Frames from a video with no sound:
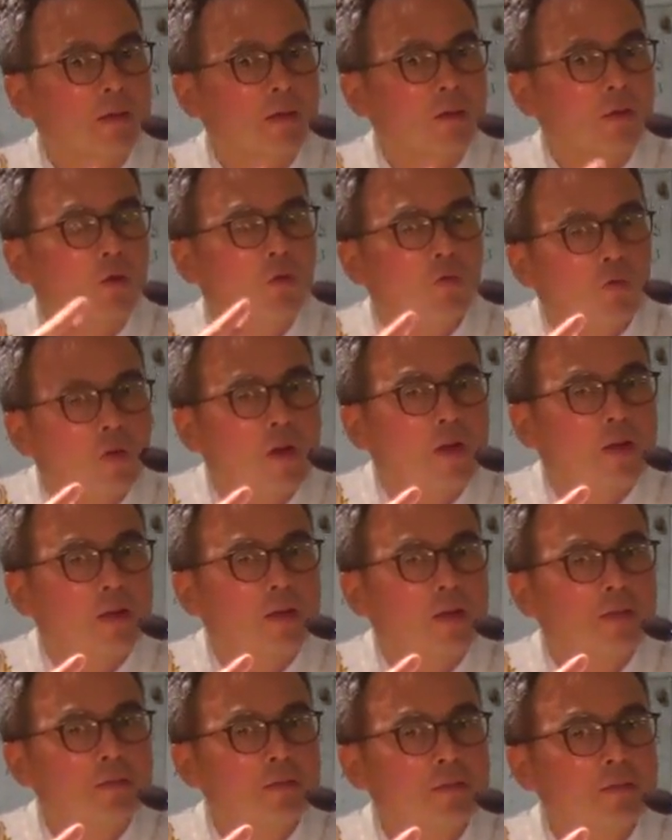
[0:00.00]
Que fait le
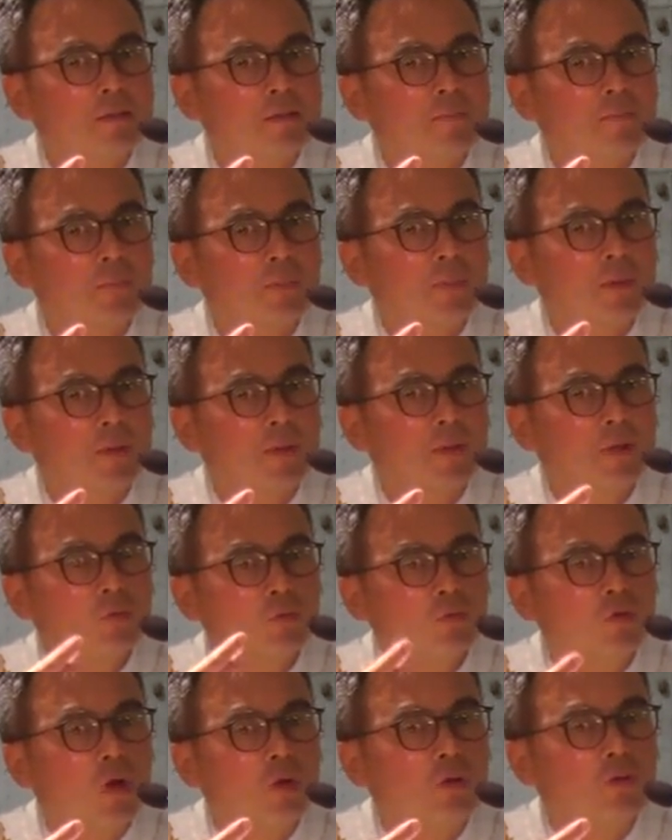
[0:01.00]
Christ Il
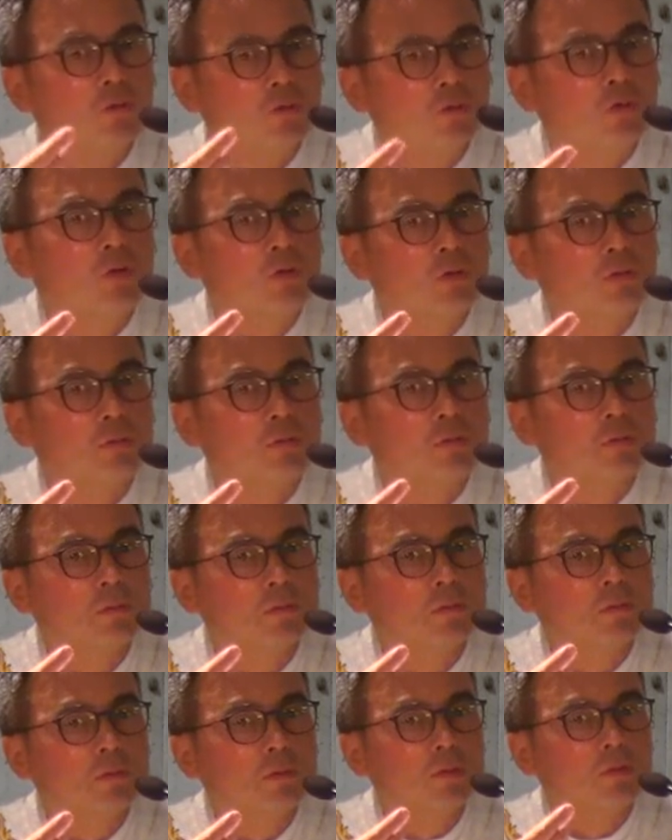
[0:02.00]
nous donne Dieu,
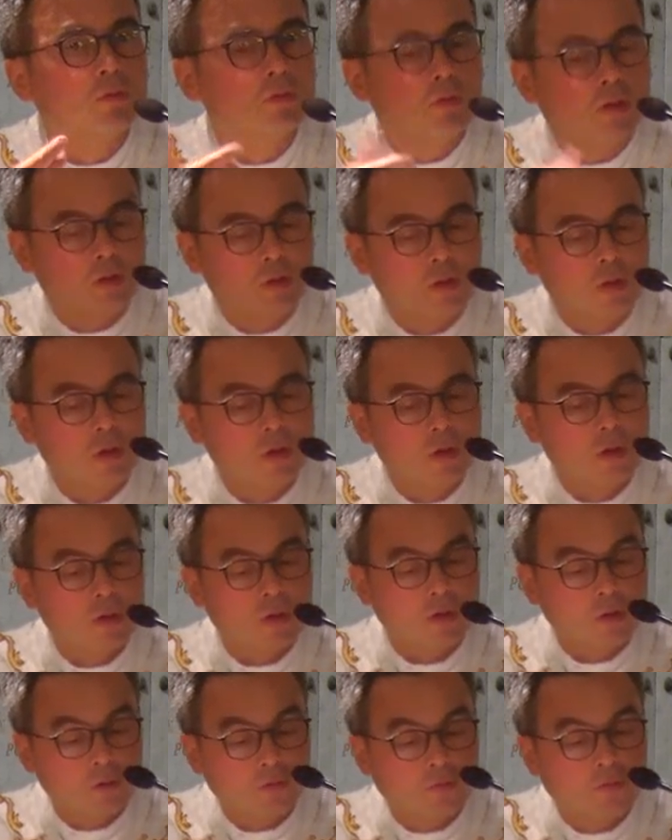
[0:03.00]
il nous donne
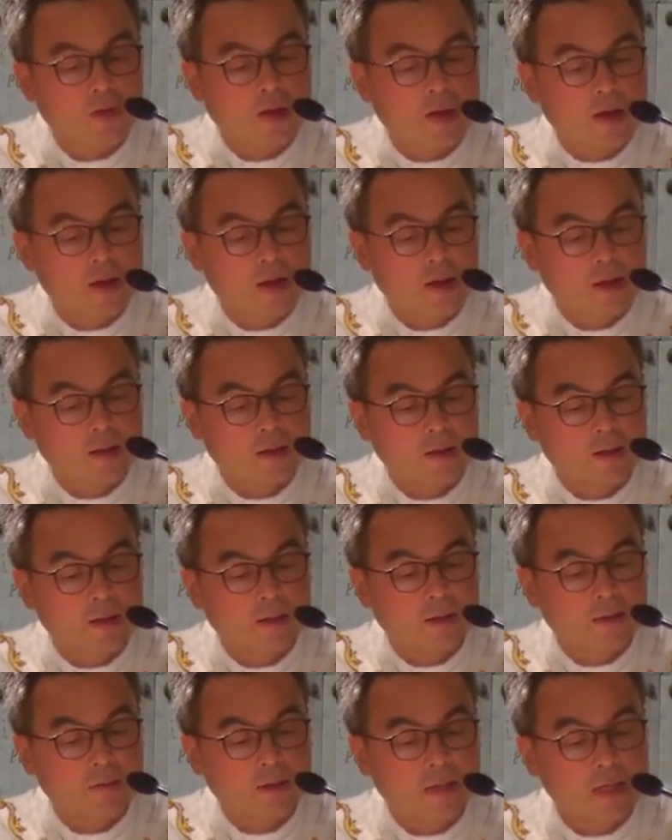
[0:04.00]
le ciel.
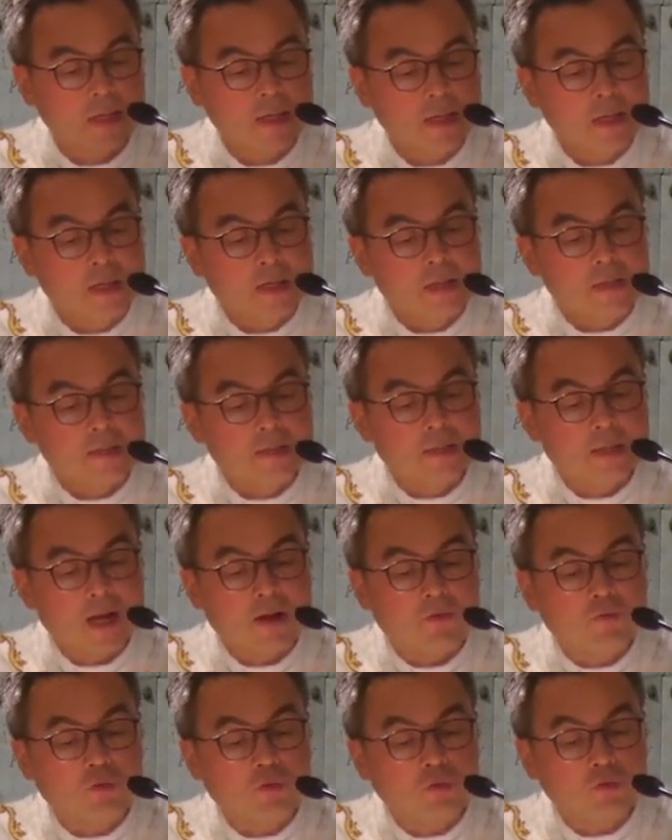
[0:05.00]
Vous voyez, c'est
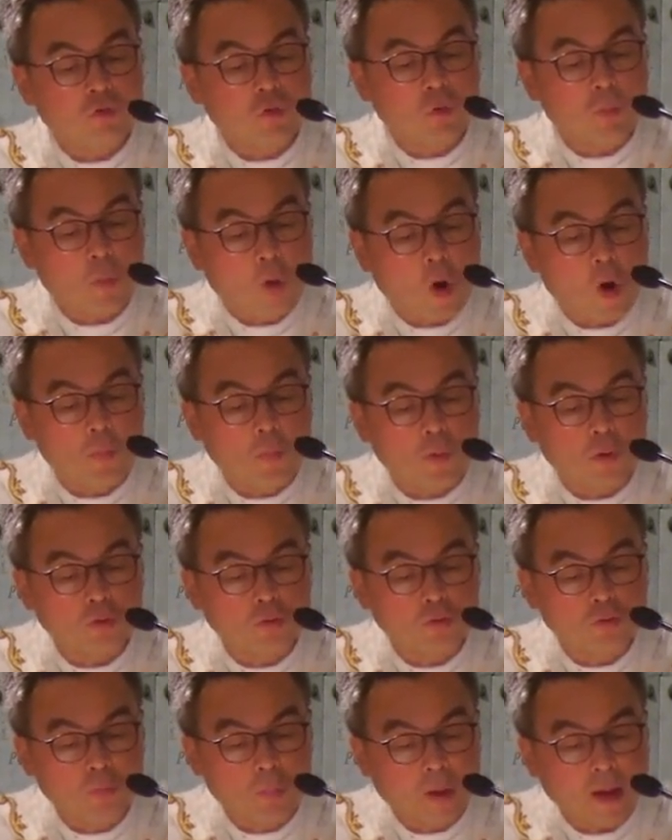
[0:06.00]
la fonction propre
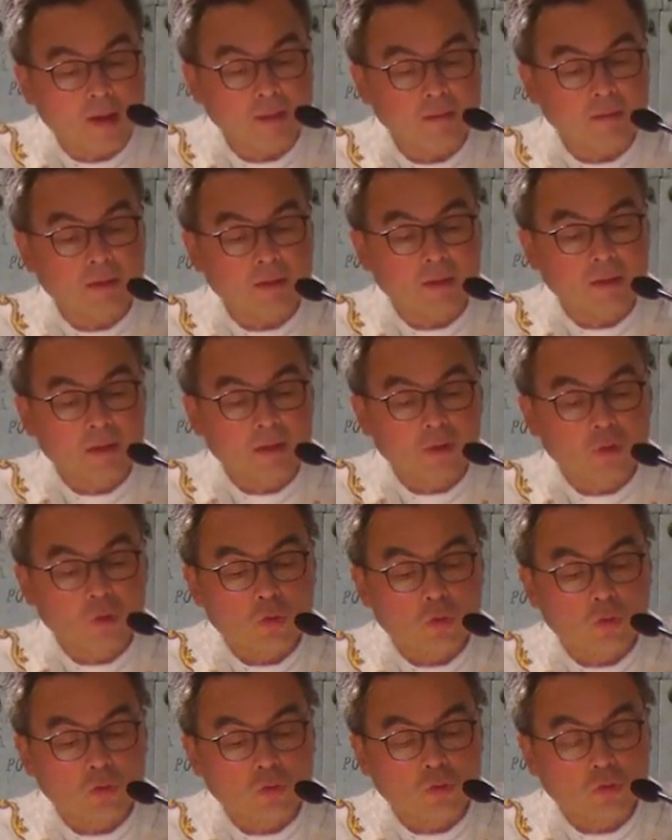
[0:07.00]
du prêtre
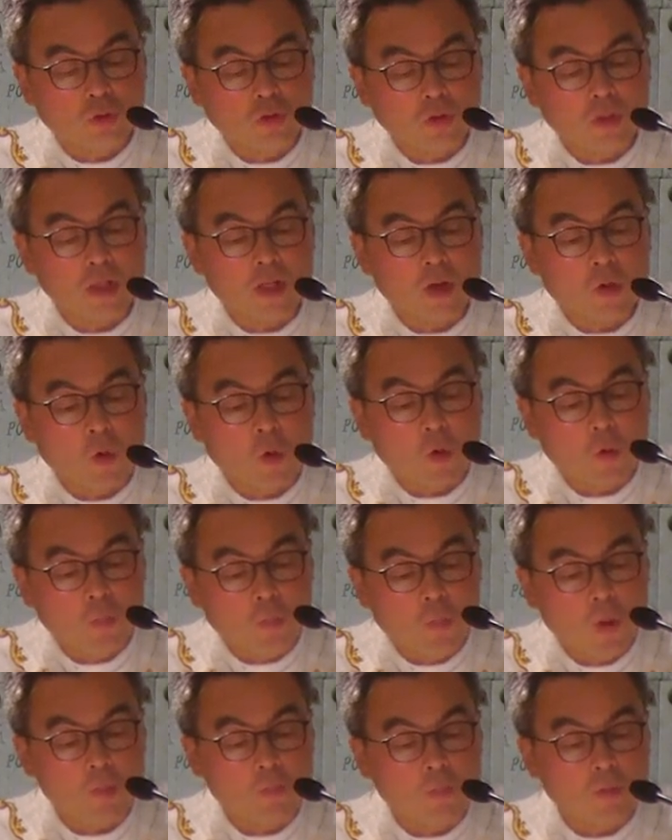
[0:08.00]
que de donner au
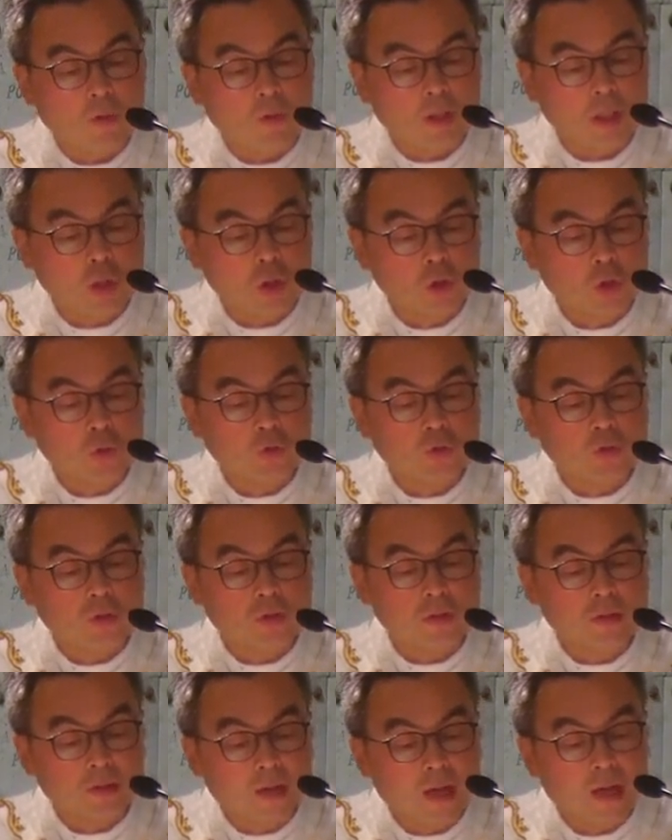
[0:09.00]
peuple les choses
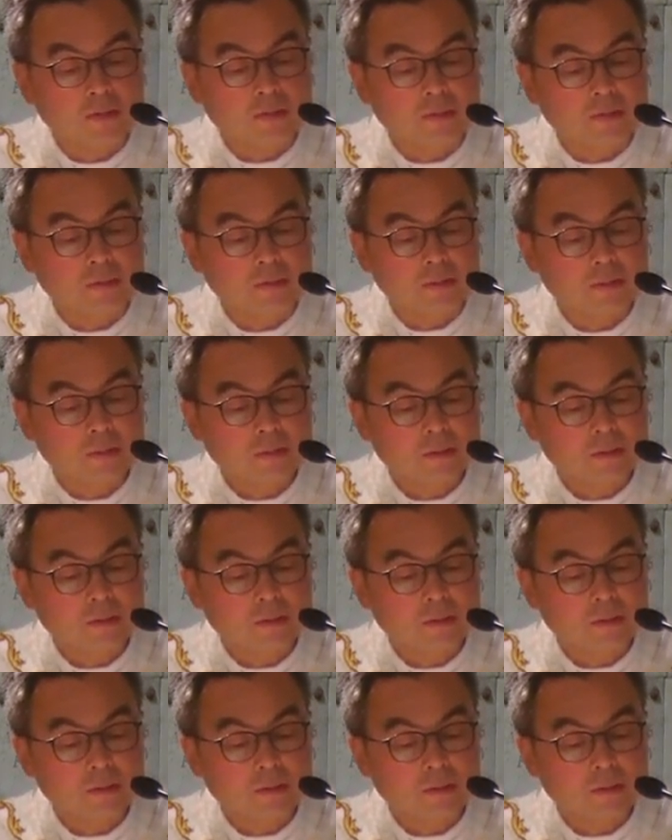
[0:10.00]
saintes.